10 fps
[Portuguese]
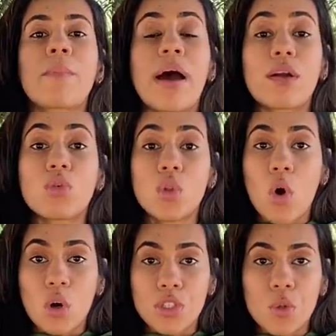para o
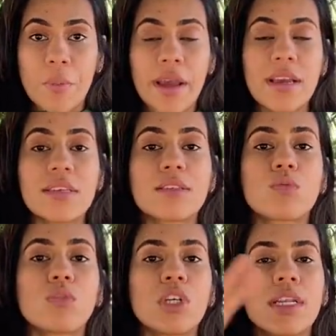norte do país
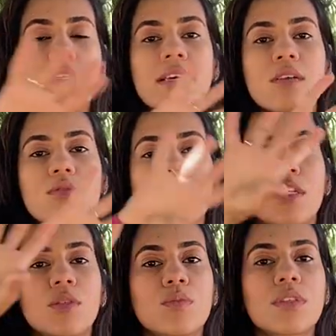utiliza aí os
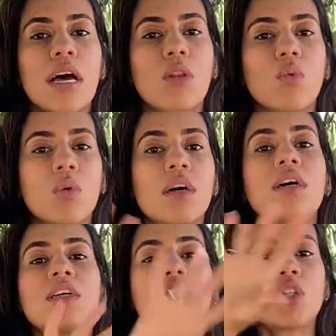ritmos da lua
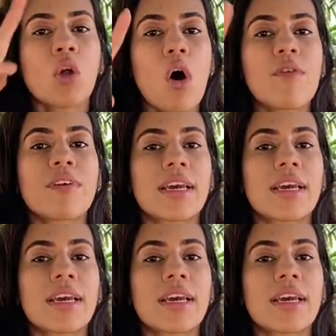de nova,